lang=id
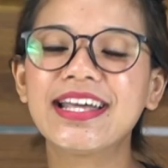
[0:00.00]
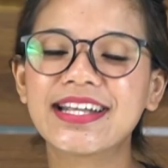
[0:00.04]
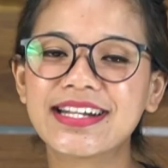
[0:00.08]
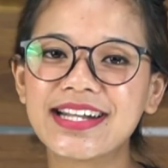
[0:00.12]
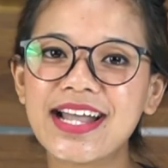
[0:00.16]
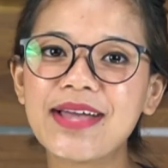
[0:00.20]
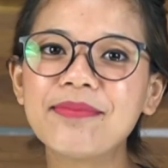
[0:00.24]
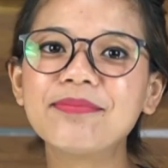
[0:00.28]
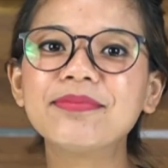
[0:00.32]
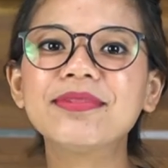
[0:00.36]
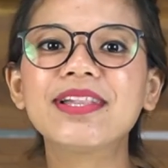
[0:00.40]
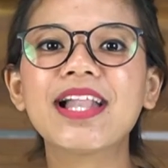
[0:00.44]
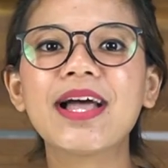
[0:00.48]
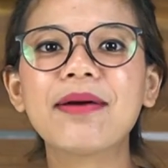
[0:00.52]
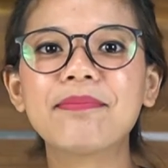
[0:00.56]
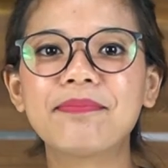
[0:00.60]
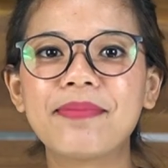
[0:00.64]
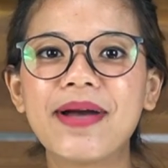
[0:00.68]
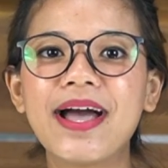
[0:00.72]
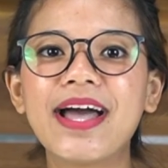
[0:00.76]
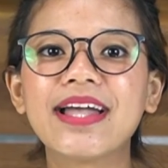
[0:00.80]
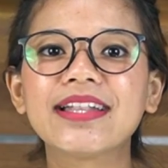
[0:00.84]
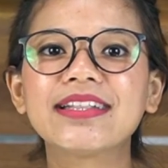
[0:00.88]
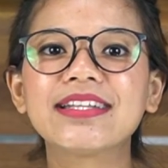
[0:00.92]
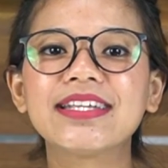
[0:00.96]
RAM
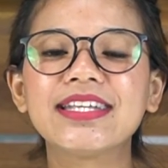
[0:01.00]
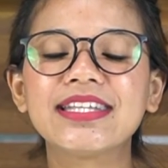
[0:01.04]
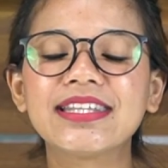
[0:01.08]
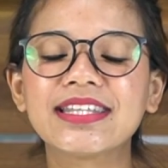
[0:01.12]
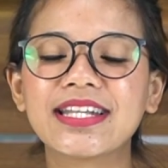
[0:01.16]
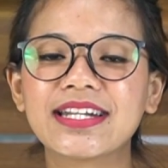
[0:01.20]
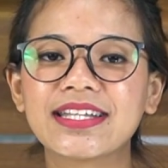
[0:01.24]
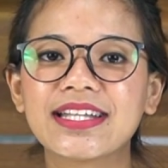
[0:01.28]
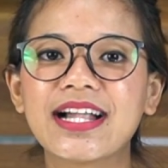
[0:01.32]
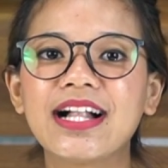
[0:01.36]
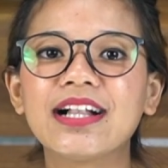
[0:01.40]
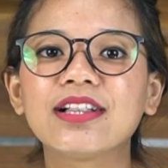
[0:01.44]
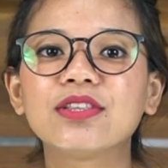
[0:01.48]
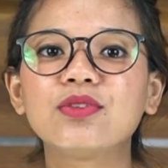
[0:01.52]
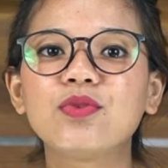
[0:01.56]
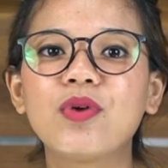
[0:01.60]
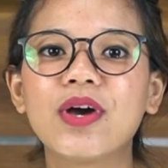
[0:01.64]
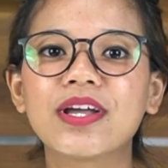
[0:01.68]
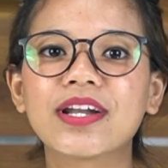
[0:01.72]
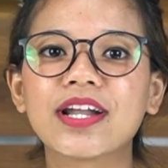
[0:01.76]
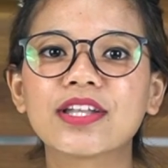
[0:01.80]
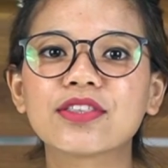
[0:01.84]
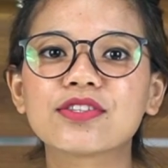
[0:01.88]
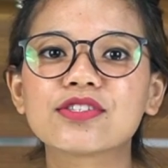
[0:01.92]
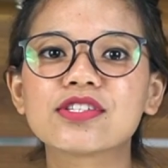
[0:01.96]
8 internal
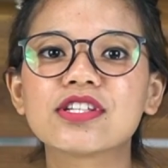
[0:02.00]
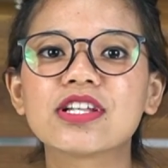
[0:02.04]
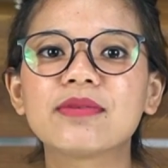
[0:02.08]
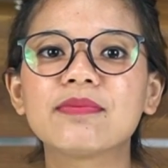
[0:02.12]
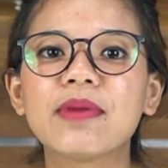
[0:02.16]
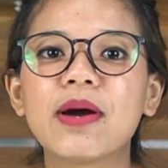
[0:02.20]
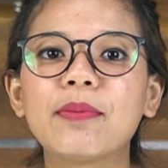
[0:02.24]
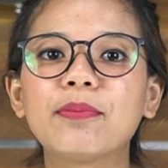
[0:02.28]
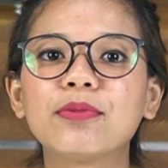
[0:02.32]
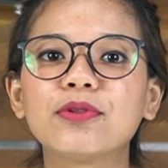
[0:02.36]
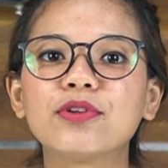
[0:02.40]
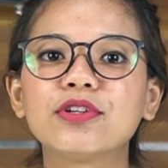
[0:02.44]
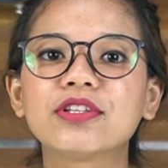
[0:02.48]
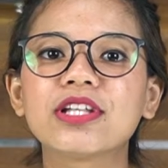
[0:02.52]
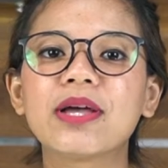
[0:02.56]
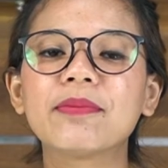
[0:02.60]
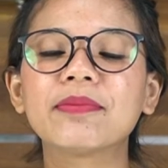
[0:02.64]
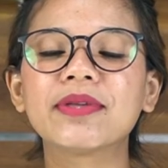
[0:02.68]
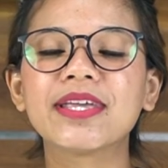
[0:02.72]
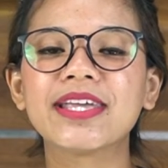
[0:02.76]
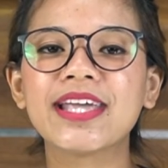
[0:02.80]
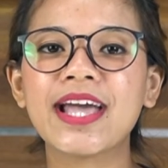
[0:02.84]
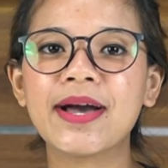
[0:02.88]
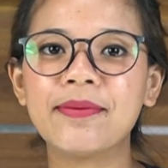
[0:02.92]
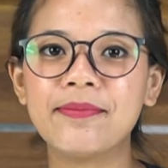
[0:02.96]

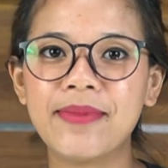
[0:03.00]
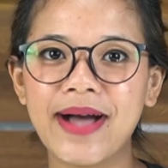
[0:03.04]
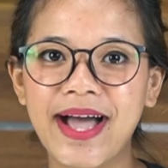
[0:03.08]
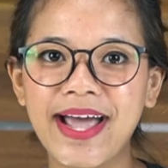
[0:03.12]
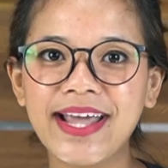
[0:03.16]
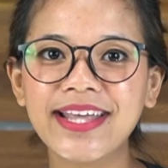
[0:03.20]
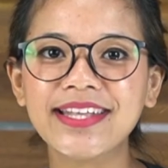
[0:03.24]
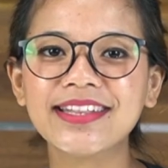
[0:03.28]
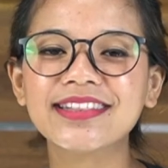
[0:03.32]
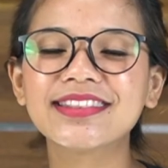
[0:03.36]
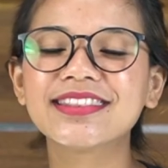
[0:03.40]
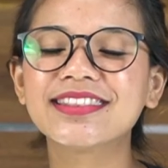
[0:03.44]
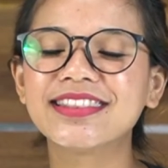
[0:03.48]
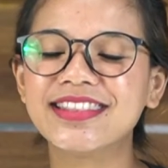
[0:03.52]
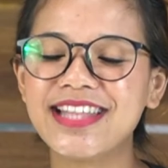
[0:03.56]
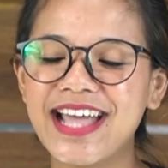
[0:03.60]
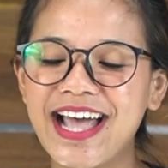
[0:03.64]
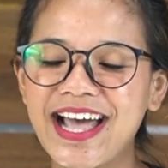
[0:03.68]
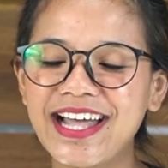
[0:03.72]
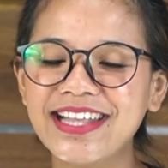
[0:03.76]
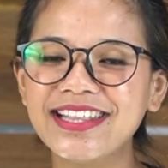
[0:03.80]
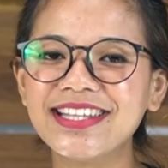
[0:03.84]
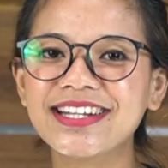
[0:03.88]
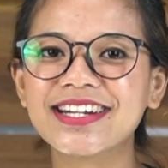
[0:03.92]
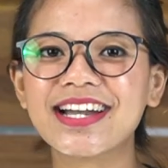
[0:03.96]
256GB,
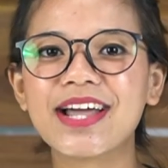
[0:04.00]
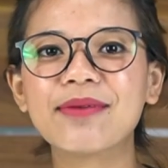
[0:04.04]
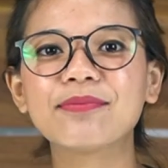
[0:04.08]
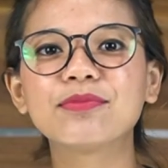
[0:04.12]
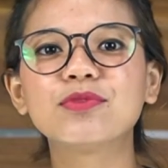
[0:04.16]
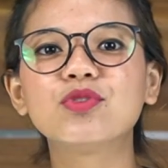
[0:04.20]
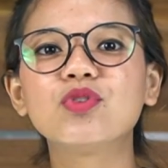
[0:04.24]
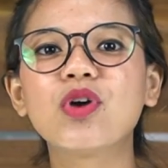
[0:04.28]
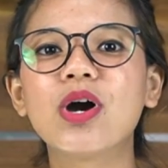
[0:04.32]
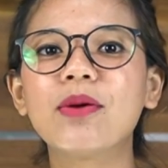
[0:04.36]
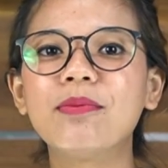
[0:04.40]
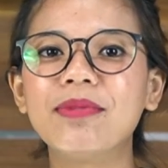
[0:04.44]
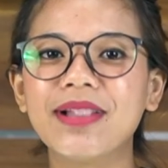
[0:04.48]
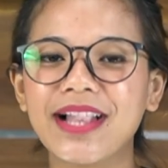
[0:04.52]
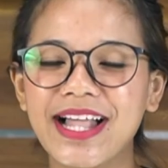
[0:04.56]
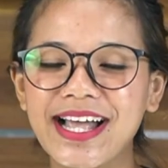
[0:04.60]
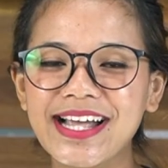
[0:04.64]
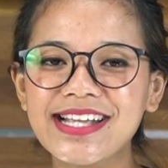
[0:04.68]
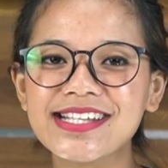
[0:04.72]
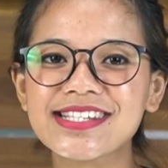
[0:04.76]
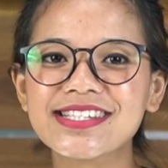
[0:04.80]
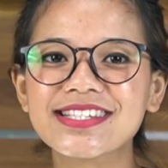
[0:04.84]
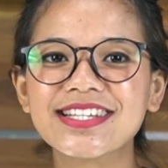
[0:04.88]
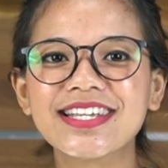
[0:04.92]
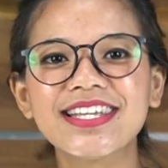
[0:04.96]
dan RAM 12
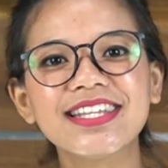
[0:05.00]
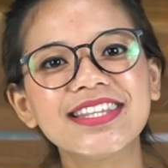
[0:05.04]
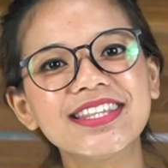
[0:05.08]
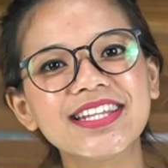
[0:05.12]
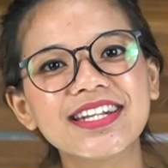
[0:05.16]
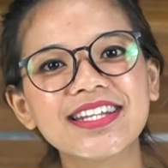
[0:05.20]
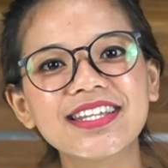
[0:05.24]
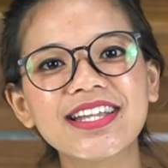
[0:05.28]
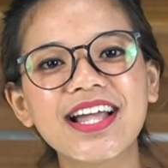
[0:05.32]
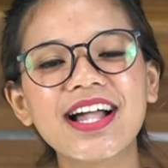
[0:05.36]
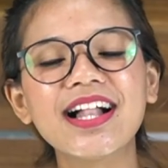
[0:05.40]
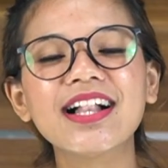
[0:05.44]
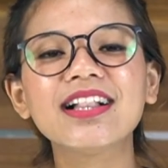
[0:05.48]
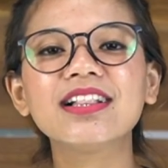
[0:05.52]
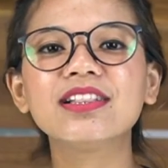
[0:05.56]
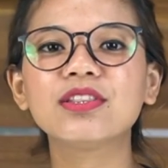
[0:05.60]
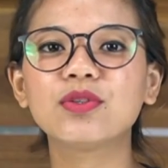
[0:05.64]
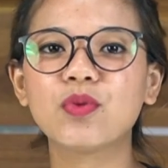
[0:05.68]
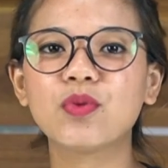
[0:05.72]
internal